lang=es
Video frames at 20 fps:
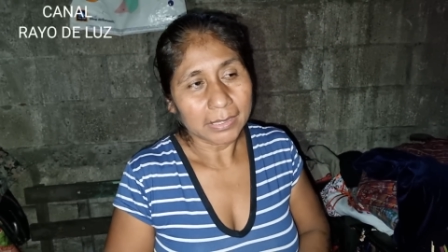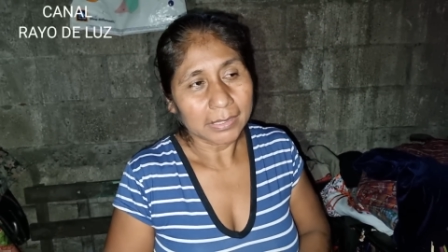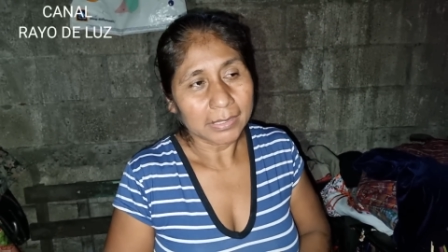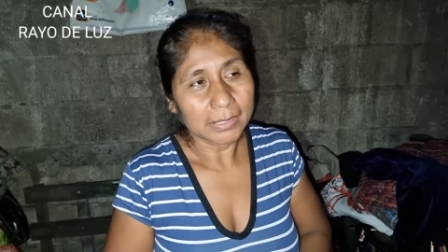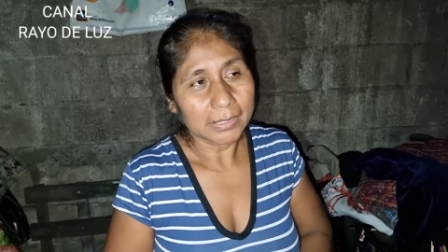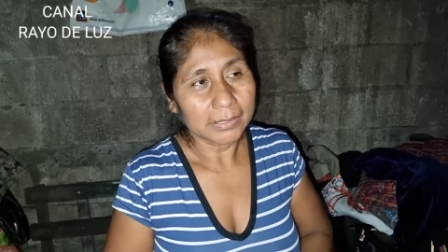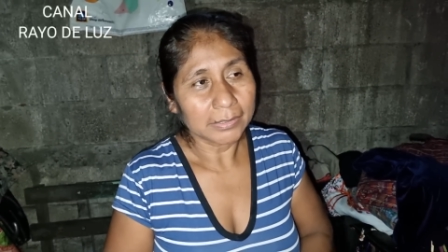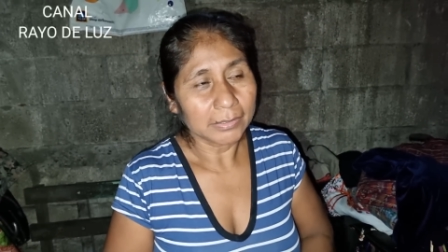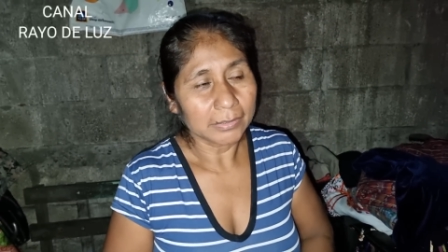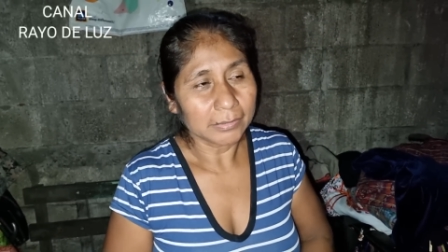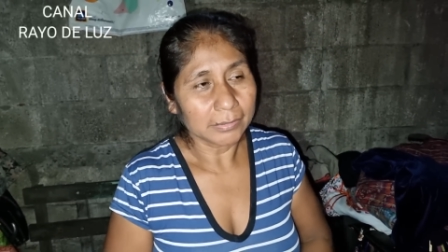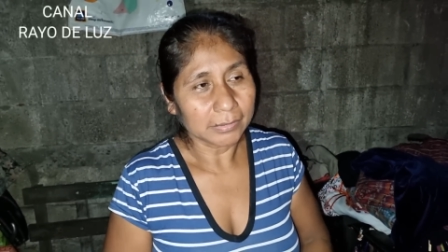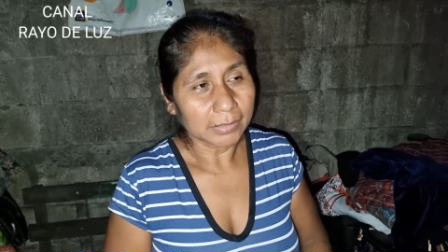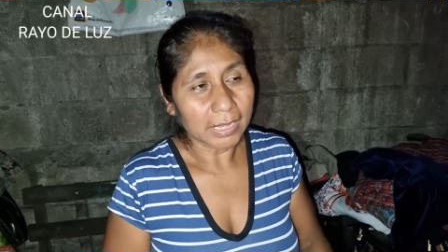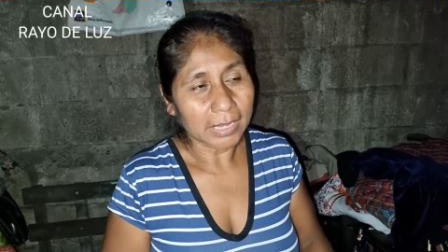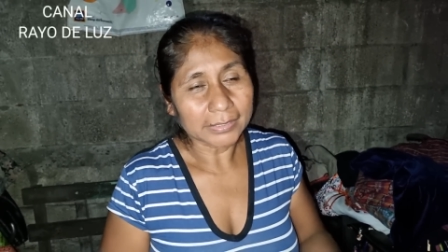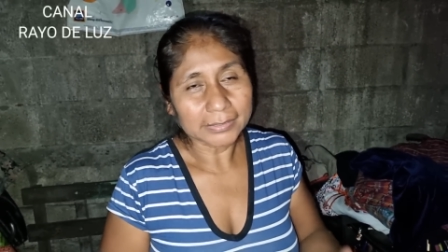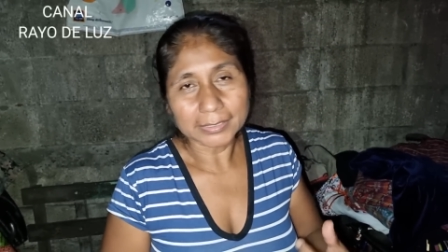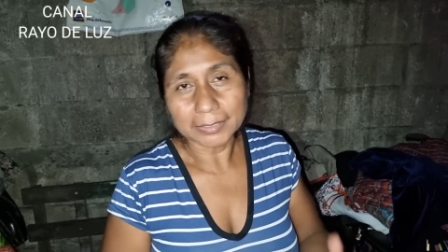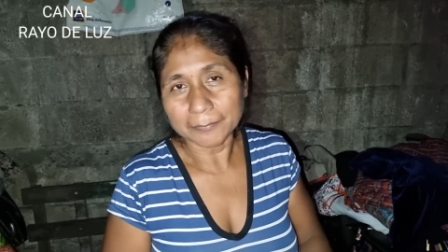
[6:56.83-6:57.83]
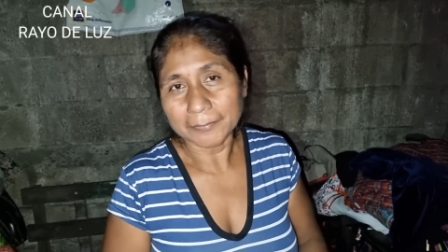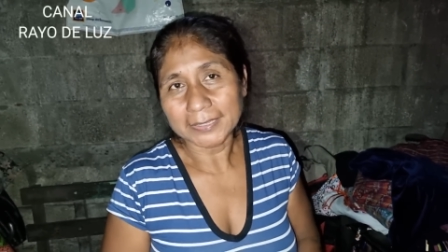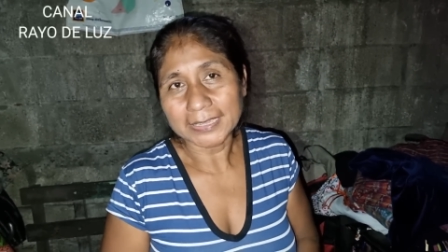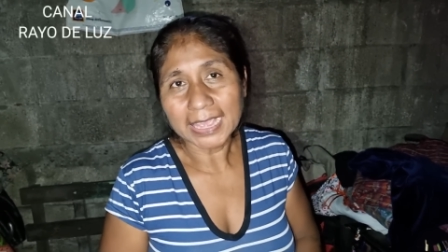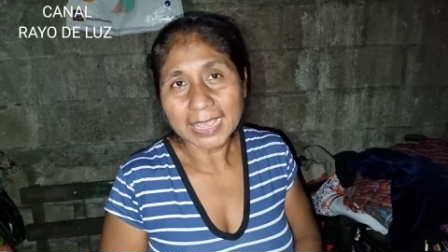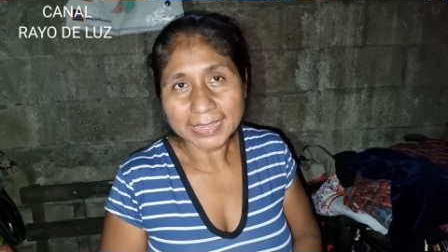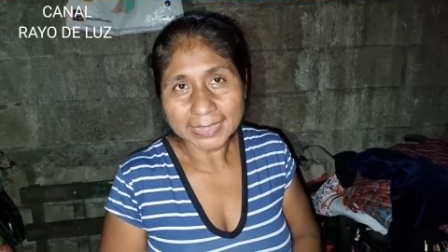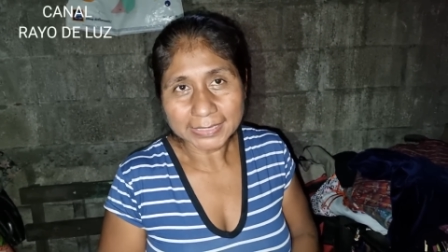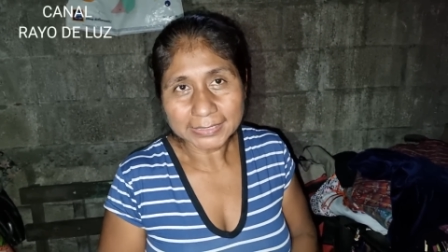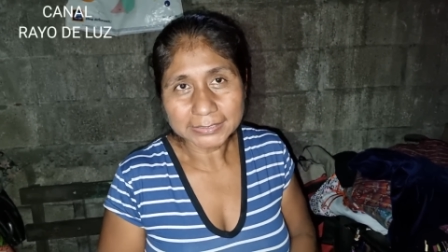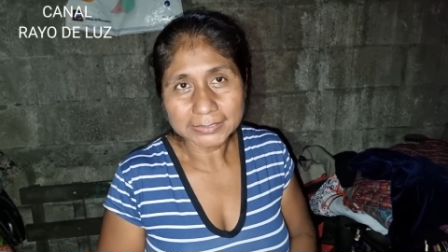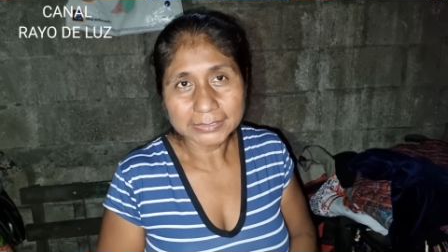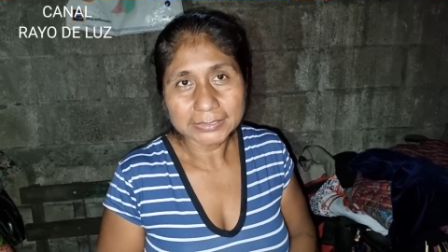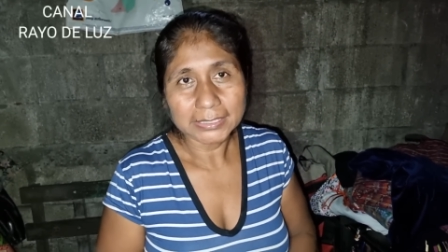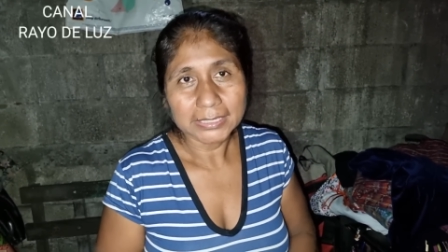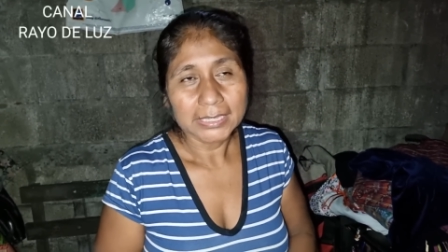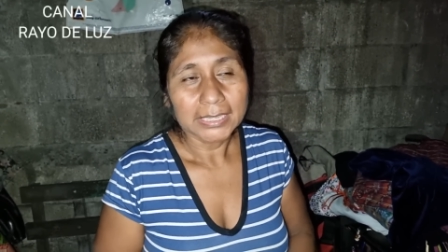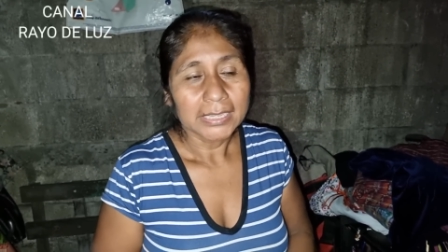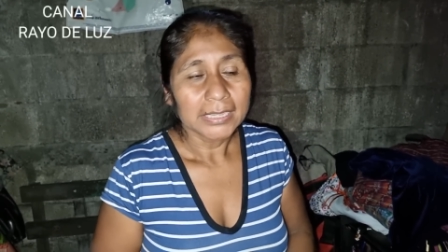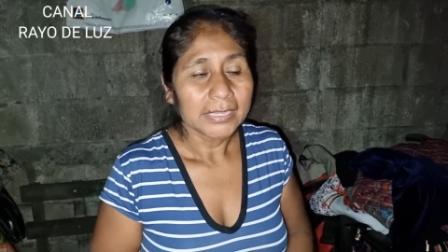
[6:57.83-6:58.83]
en actividades,
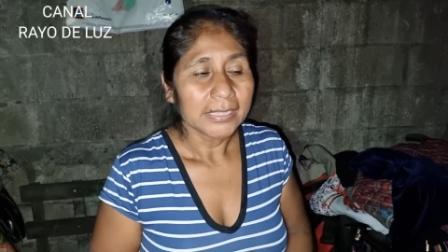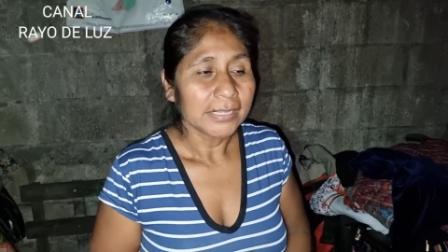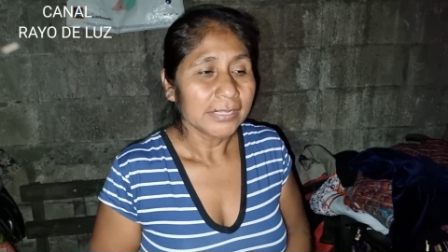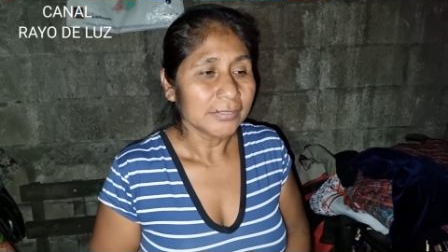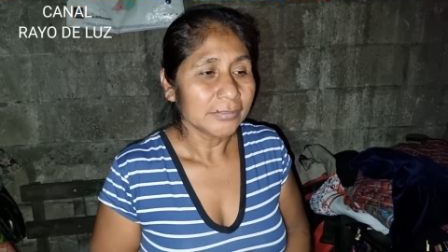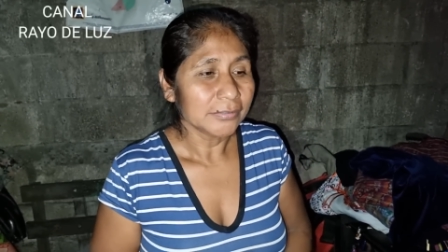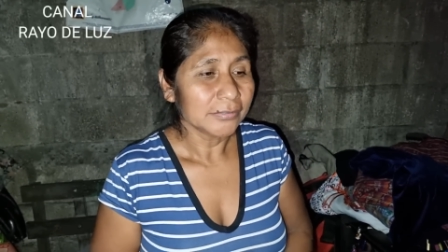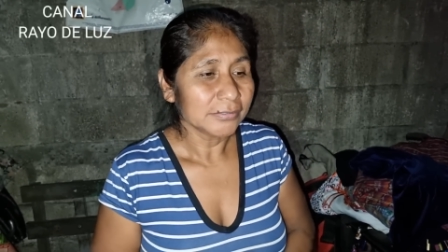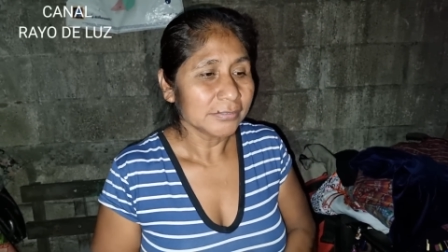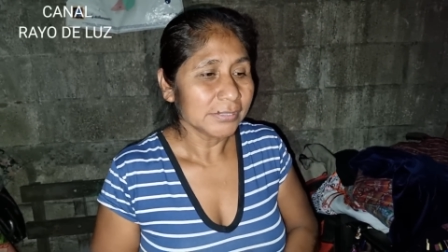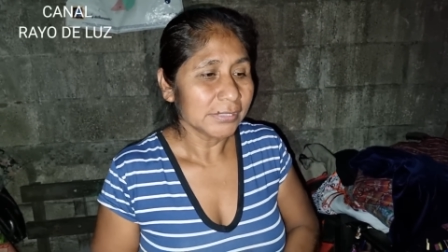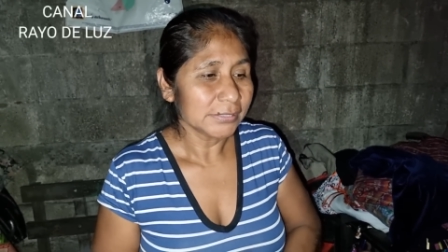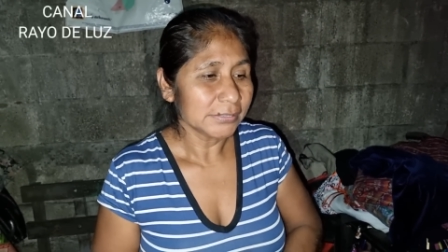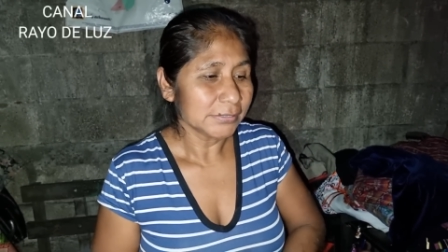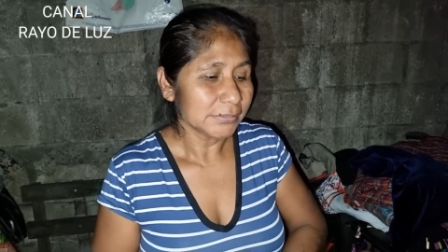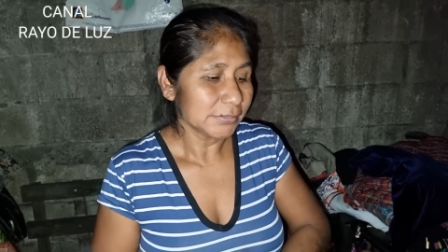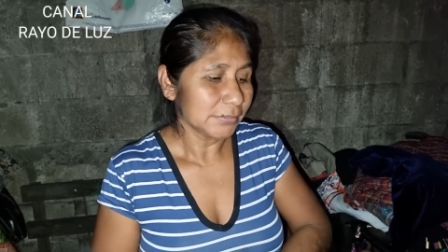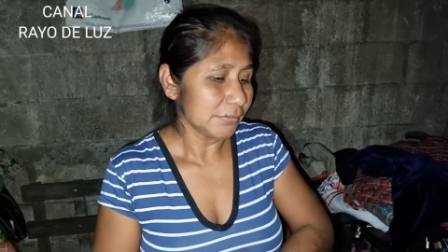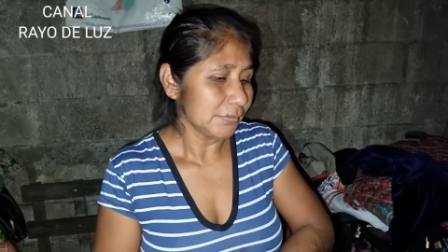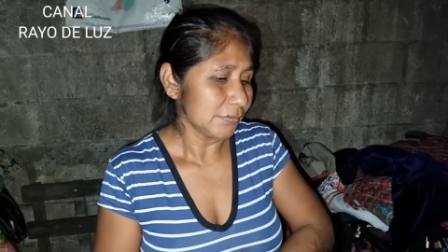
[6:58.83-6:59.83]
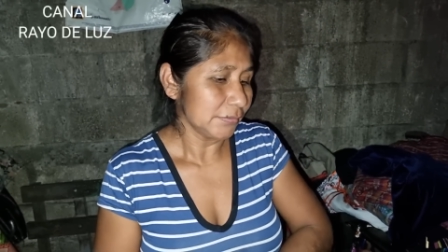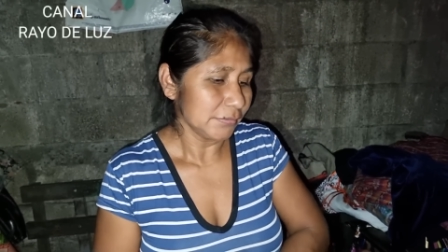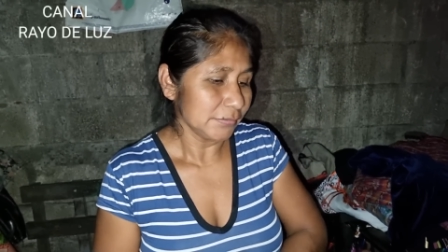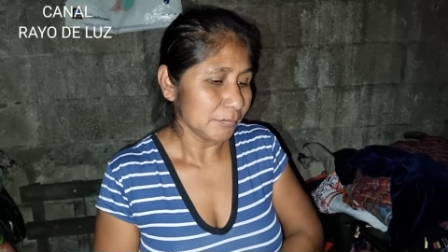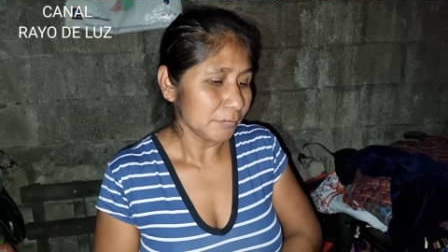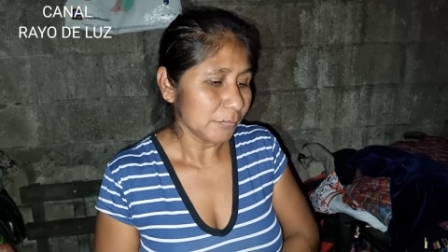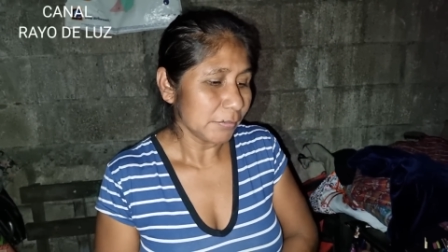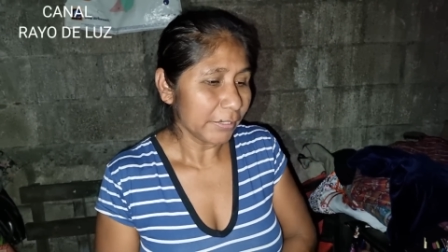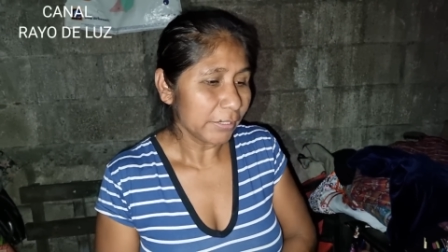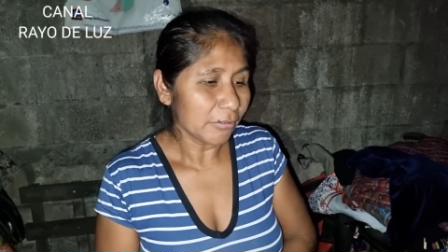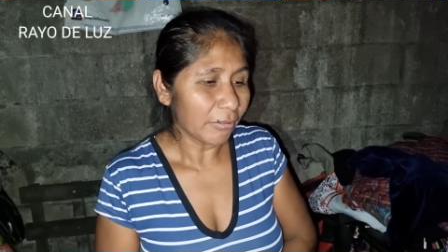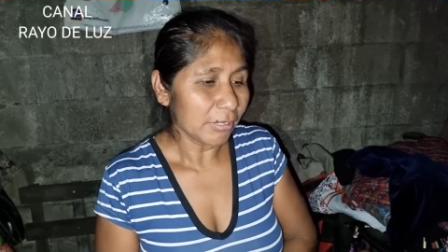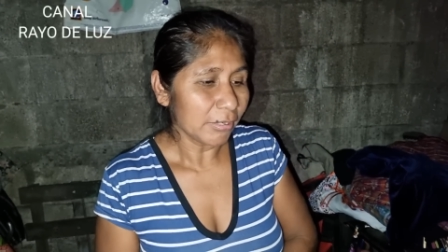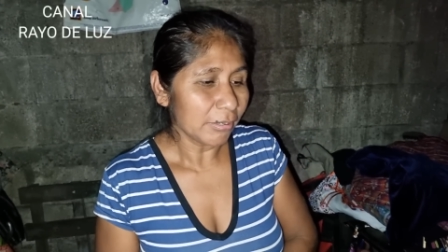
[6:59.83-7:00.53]
entonces yo le